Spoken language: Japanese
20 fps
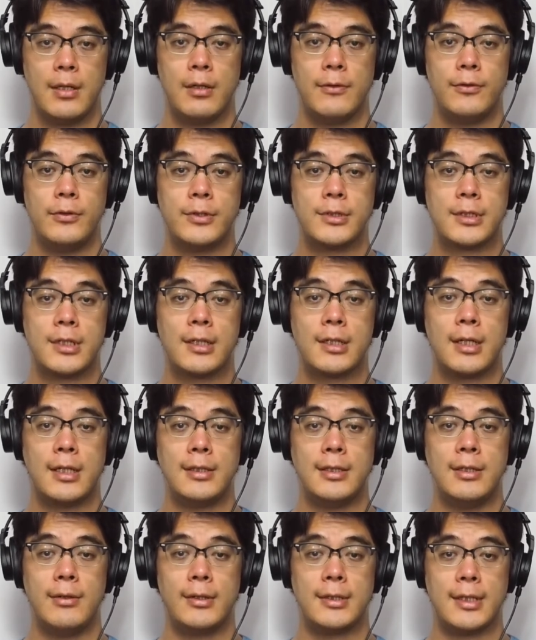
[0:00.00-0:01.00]
2日間
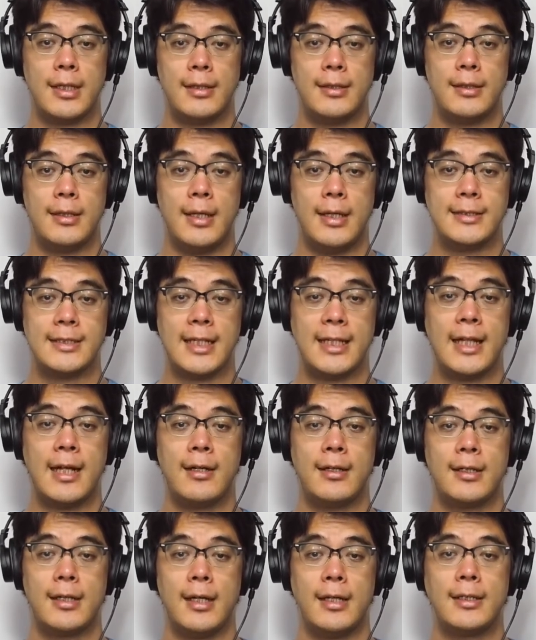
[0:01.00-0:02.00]
にわたって座
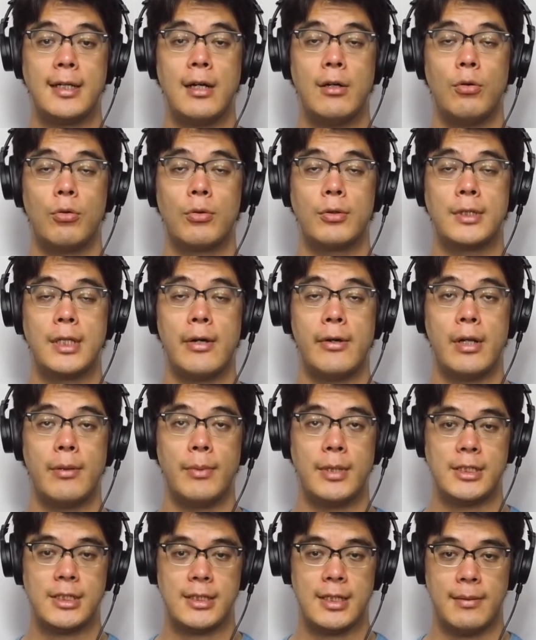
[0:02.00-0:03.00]
談会が行われ
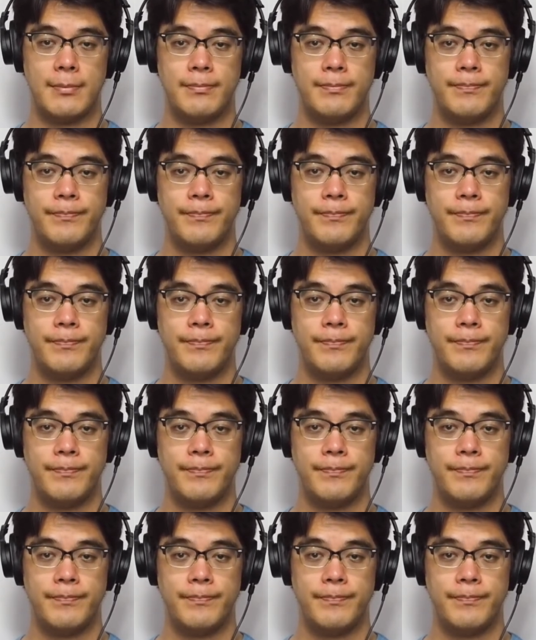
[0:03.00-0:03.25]
ました。